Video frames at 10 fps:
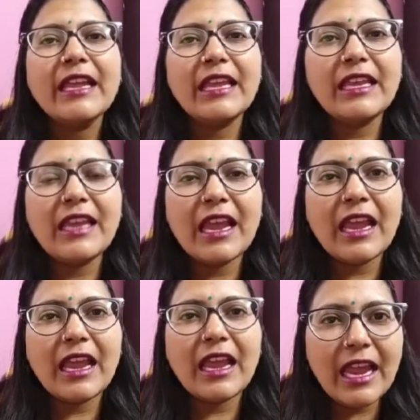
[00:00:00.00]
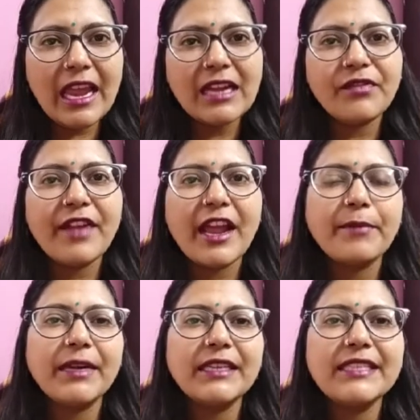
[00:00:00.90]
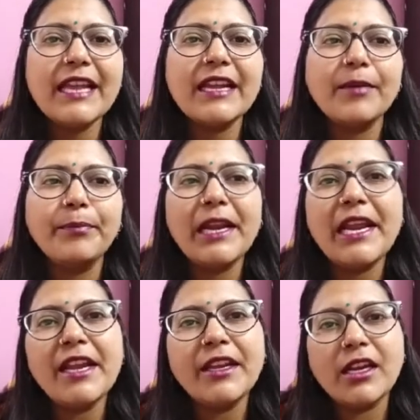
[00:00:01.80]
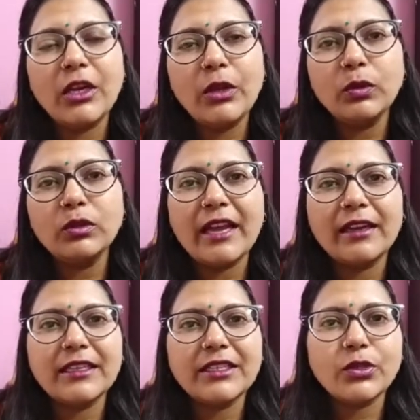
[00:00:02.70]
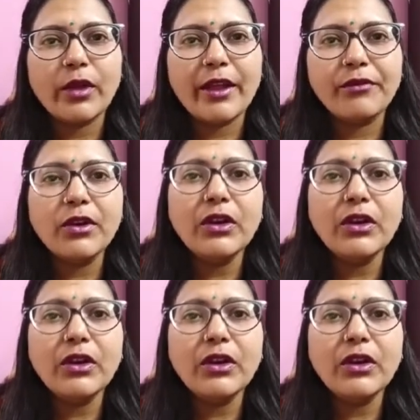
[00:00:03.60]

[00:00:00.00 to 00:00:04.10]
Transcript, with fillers: कि ये एक फ्रेगमेंट से कंप्लीट न्यू थैलस जो है वो